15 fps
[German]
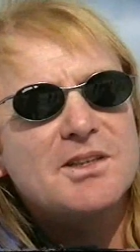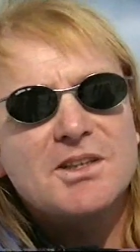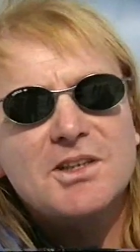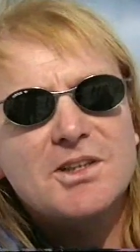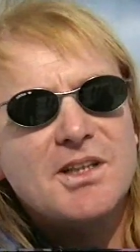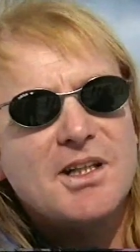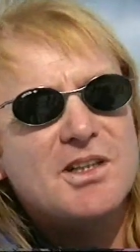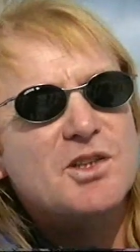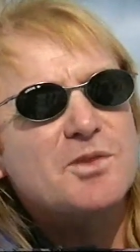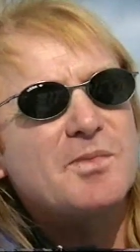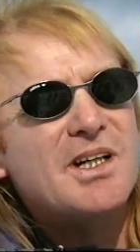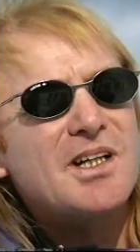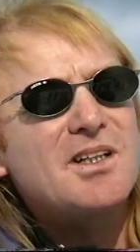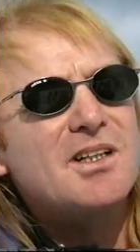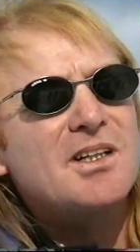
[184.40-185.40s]
ist kein
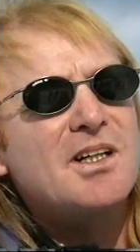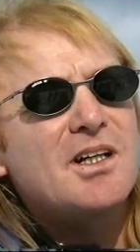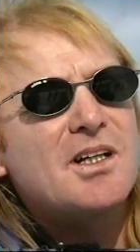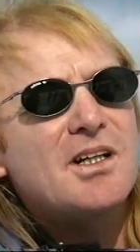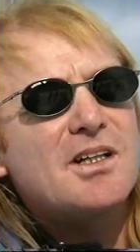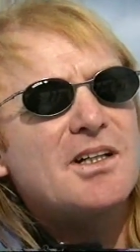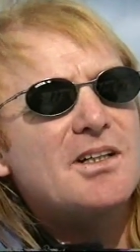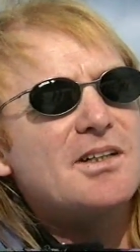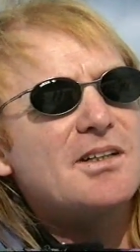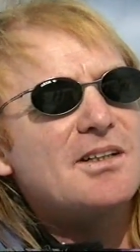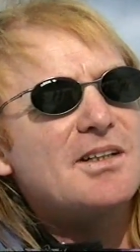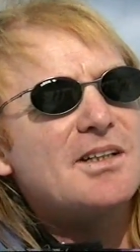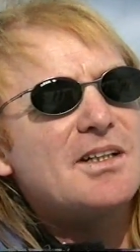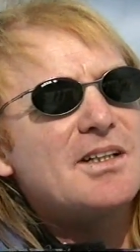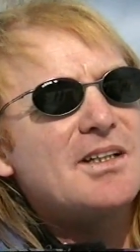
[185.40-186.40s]
Schmäh
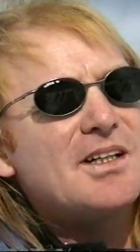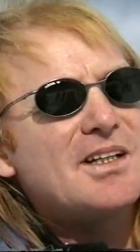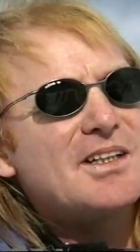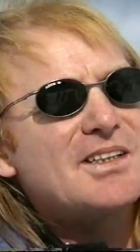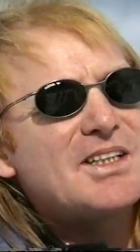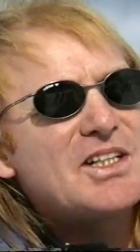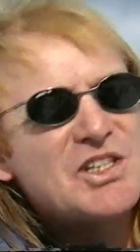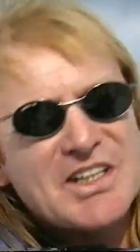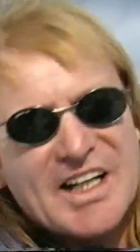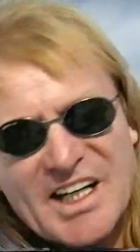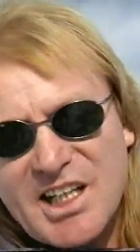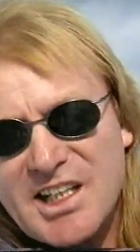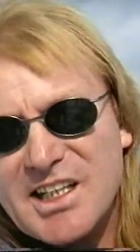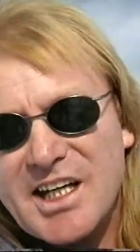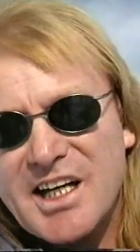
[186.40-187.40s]
die
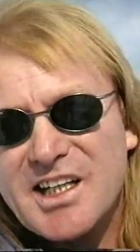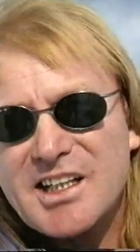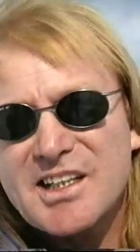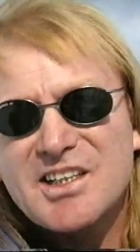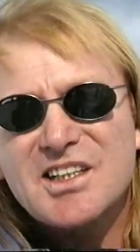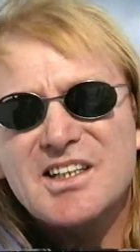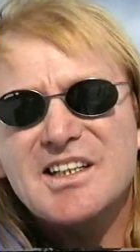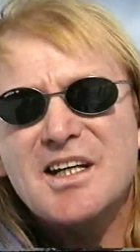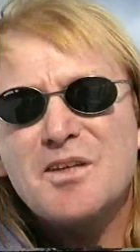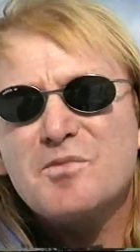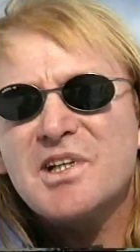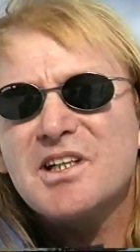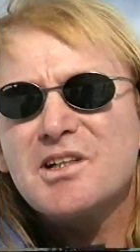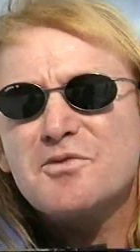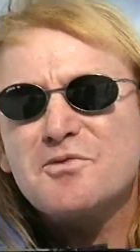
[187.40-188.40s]
Stärke eigentlich geben
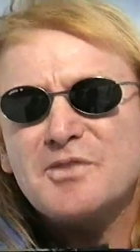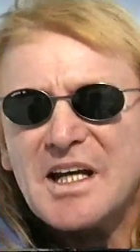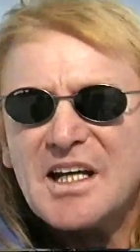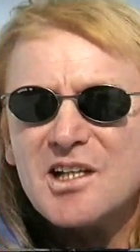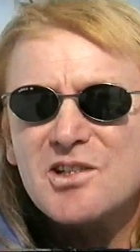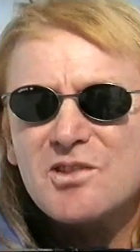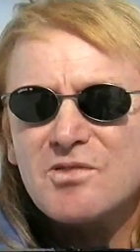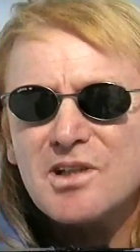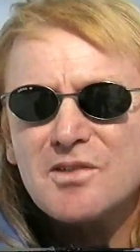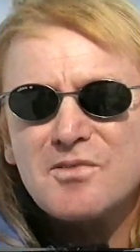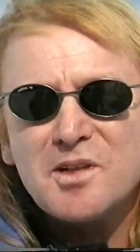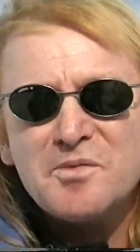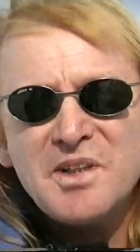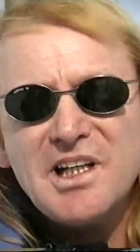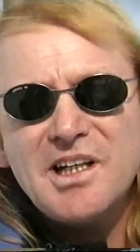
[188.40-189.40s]
dir die Fans und die
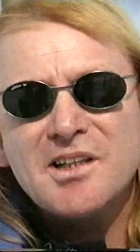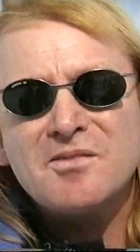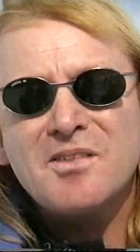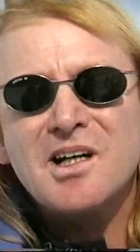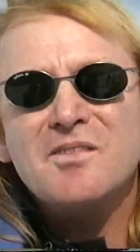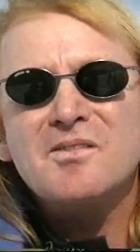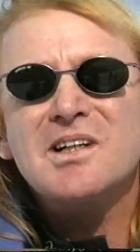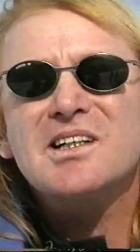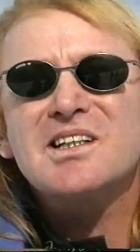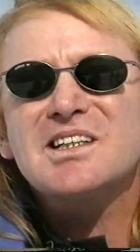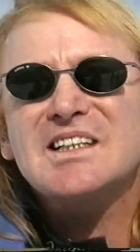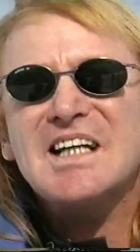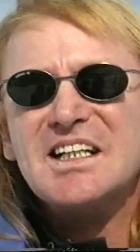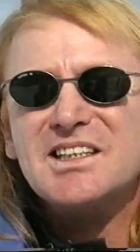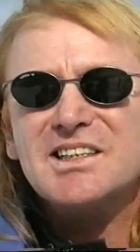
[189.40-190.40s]
Familie, weil wenn
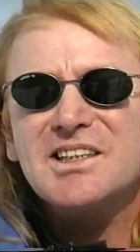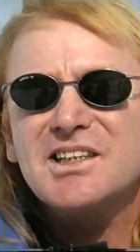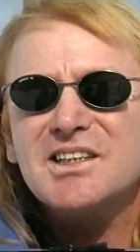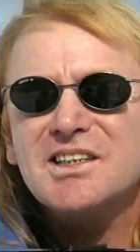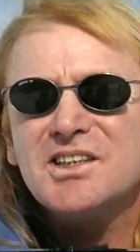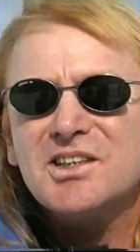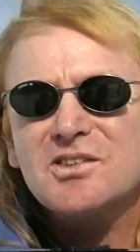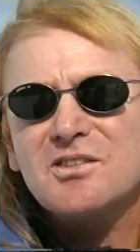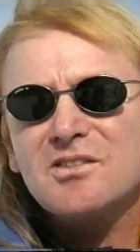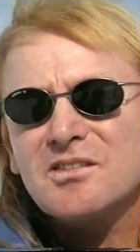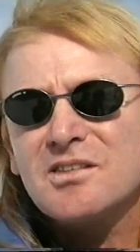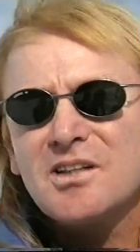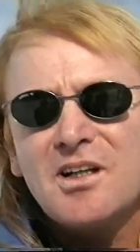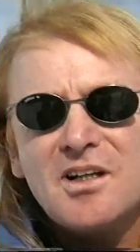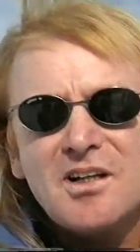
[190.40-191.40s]
das nicht ist, dann
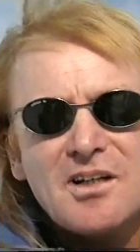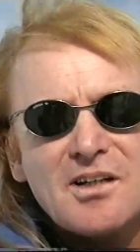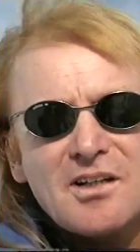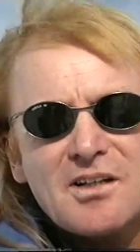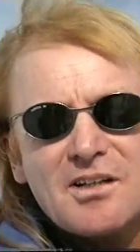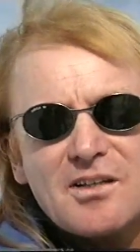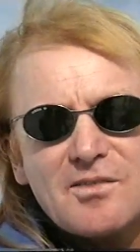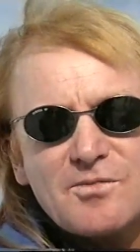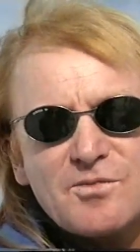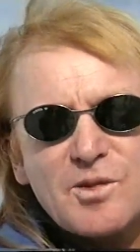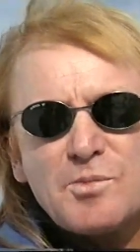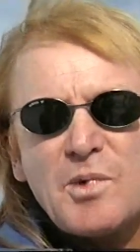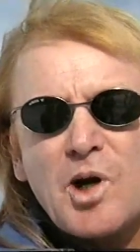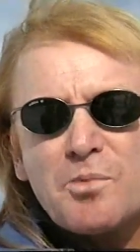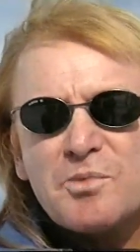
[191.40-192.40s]
äh,
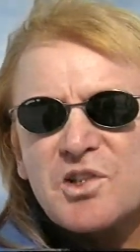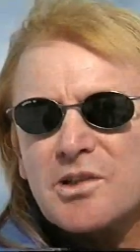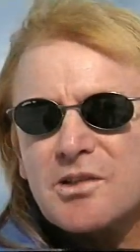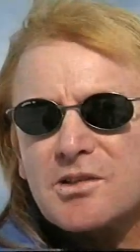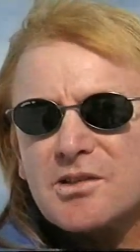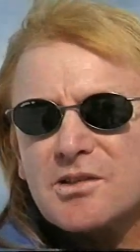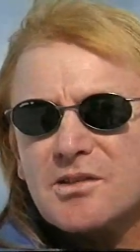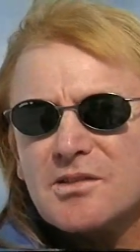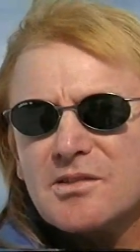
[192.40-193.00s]
würden wir abstürzen.